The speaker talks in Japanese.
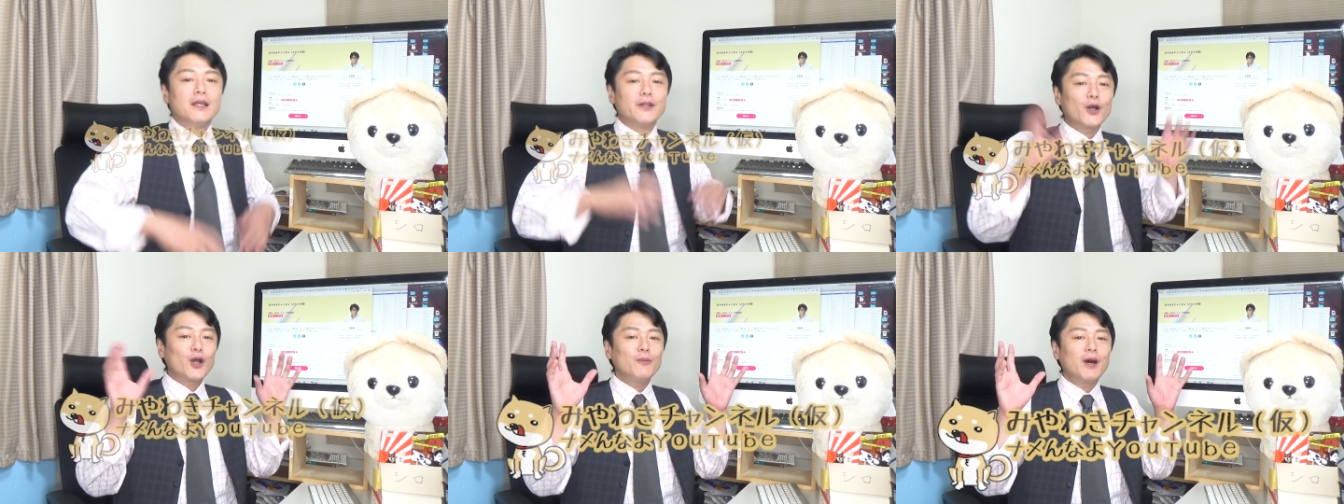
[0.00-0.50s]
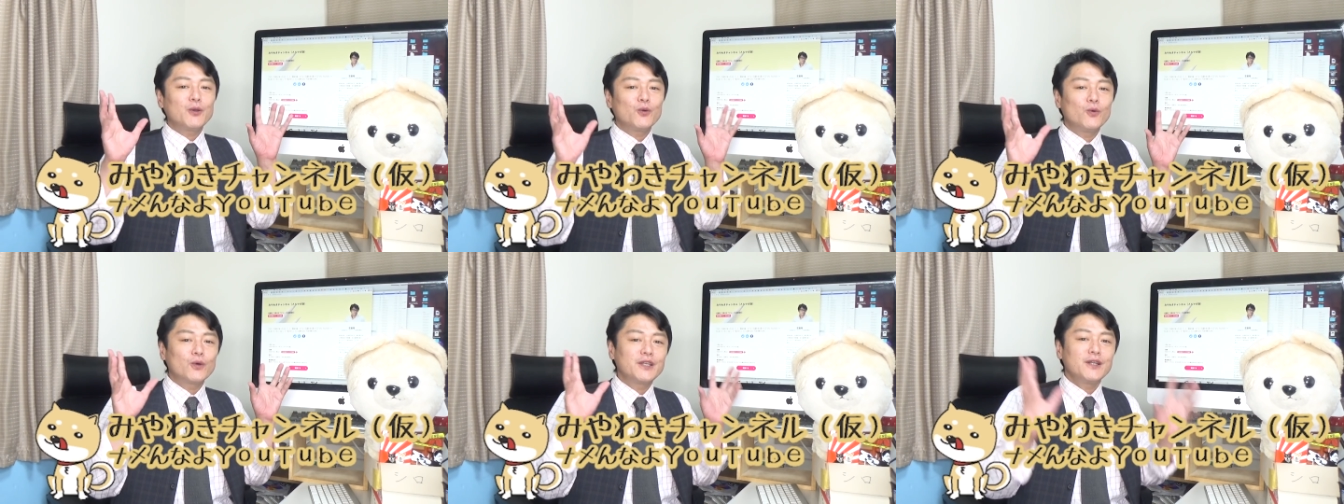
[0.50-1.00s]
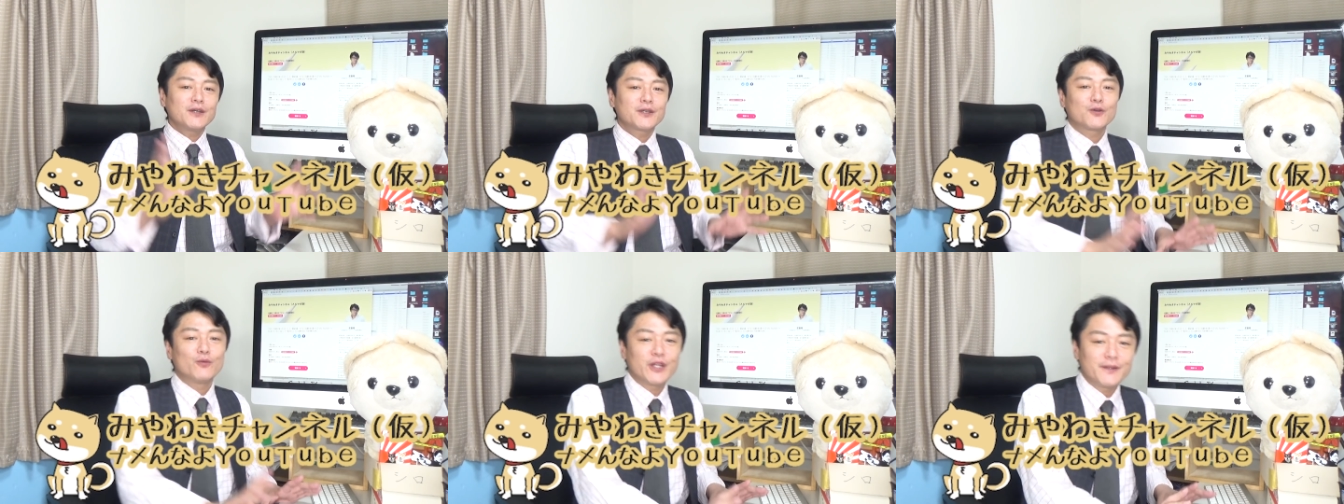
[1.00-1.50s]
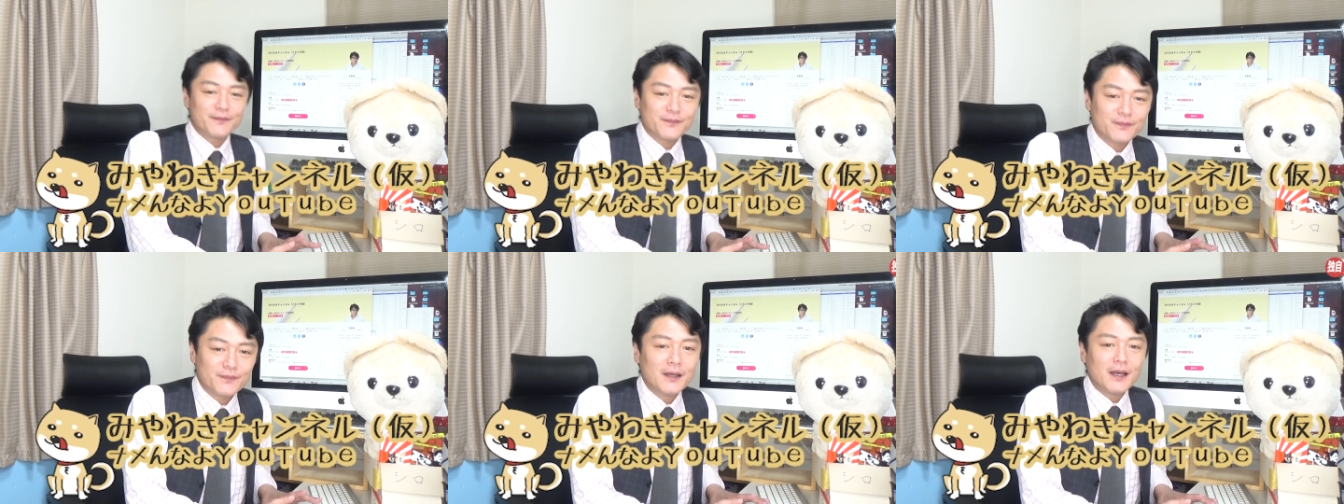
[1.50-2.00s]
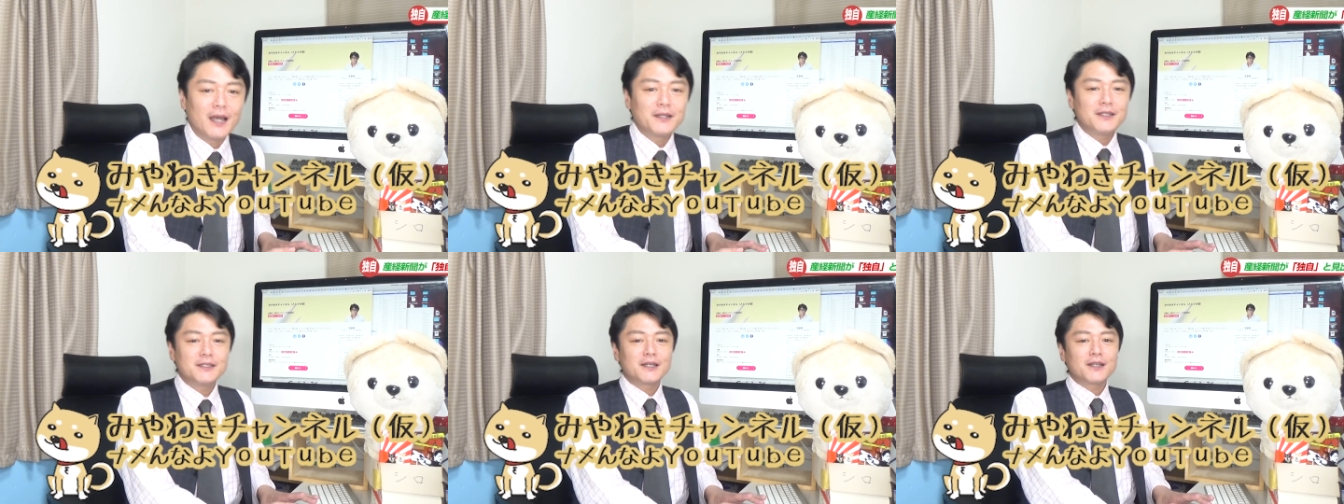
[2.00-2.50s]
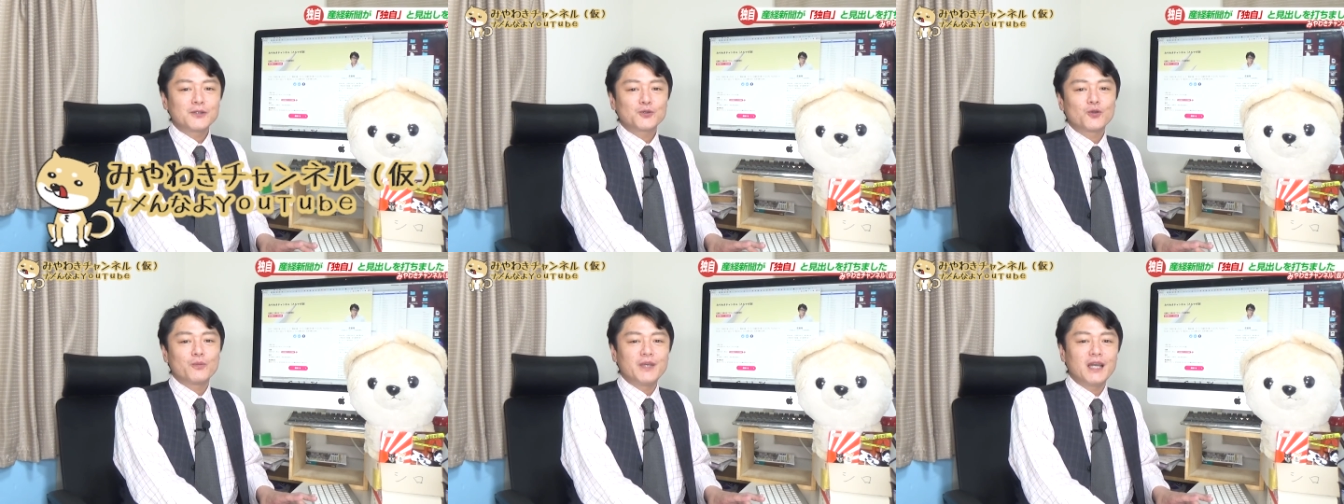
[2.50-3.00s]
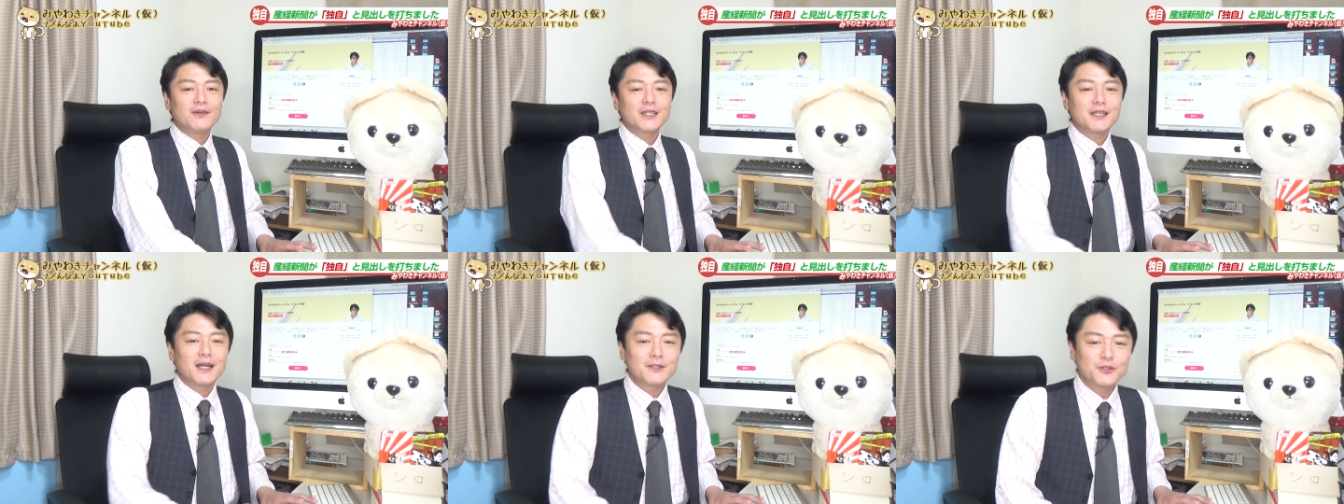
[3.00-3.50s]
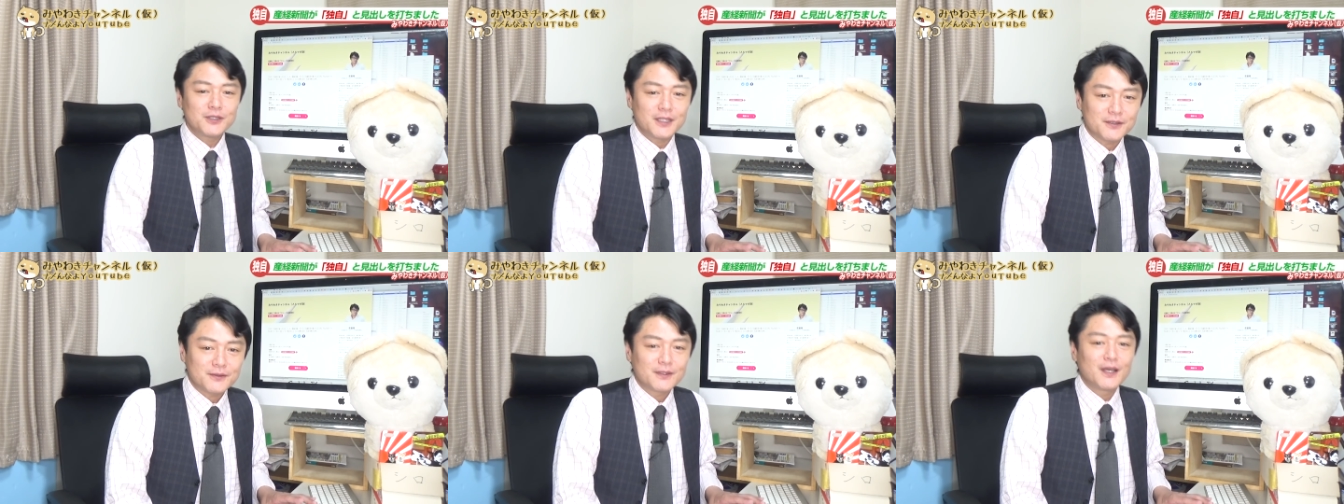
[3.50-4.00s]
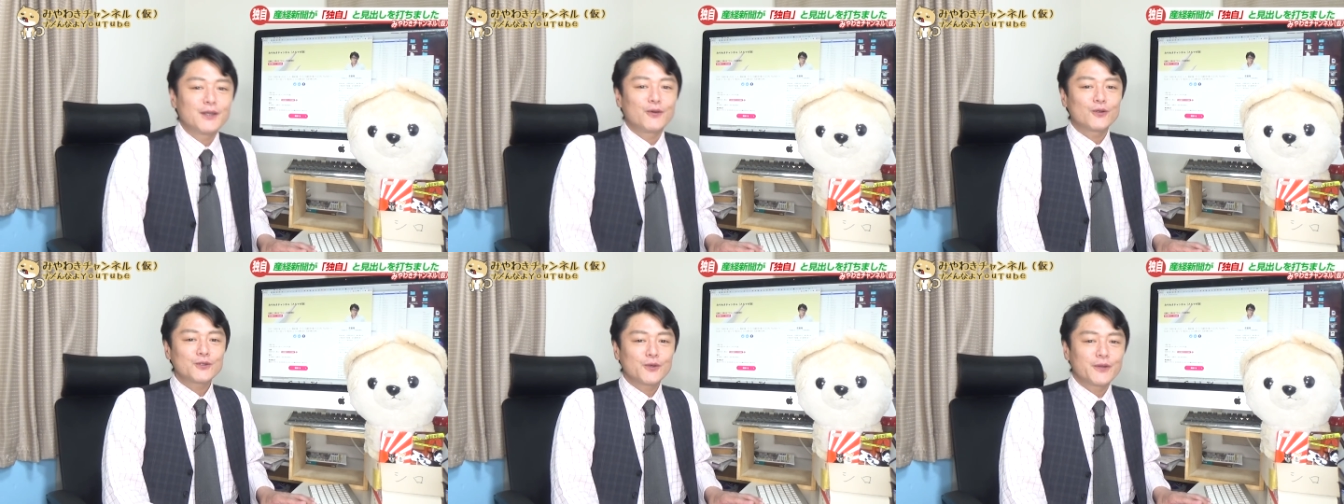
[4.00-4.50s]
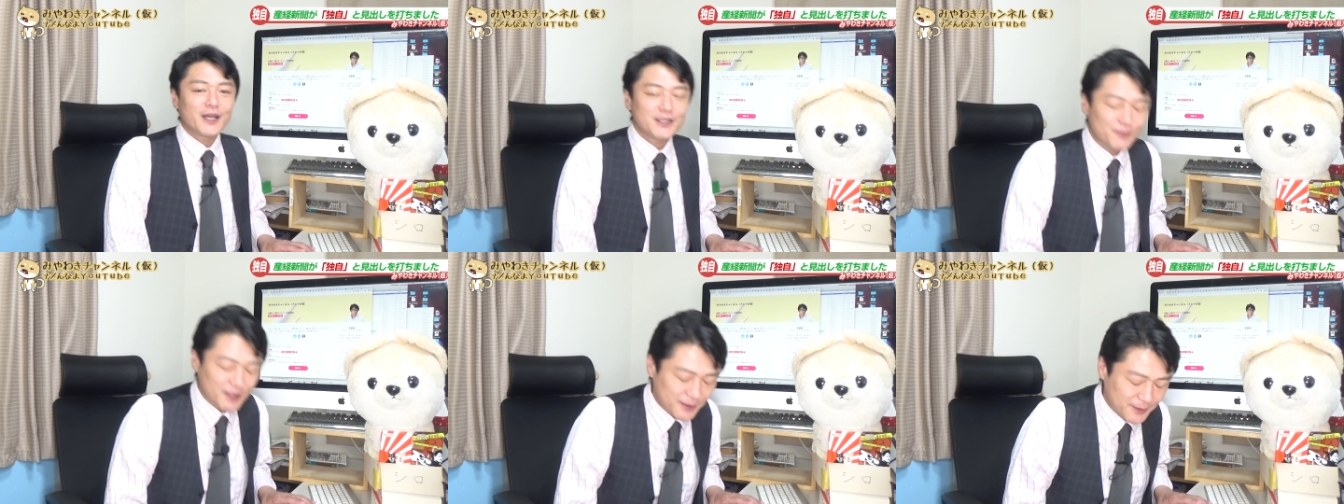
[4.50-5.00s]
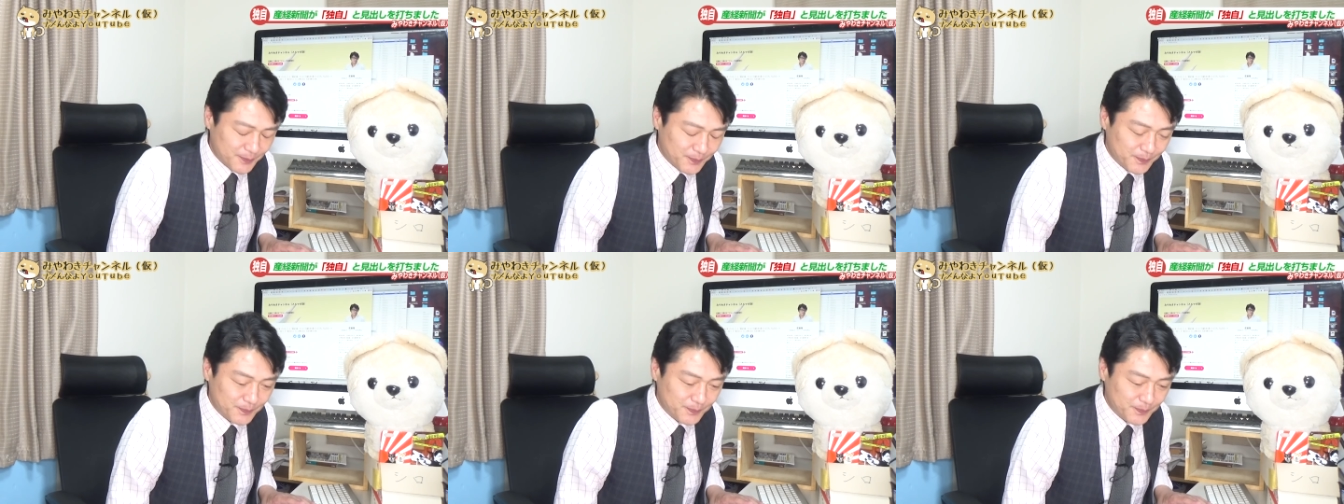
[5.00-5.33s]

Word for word: 仲間陽気な引きこもり IT ジャーナリストの宮脇敦ですよろしくお願いします